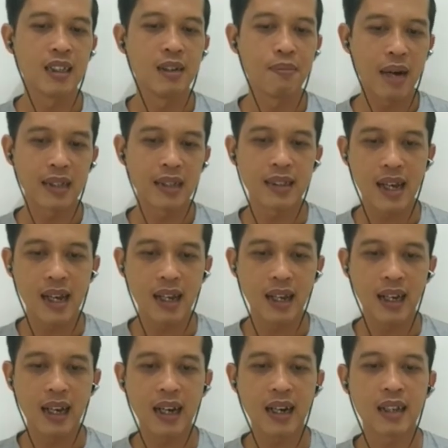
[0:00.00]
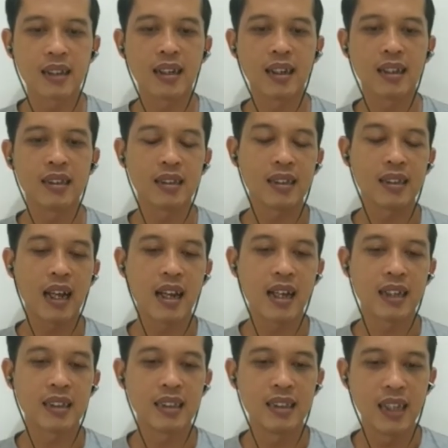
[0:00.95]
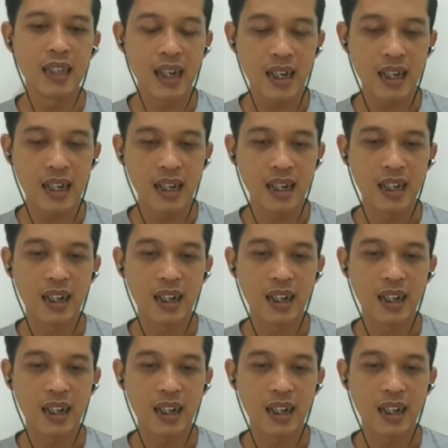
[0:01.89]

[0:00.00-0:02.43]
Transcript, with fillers: dipasang, karakter instalasinya,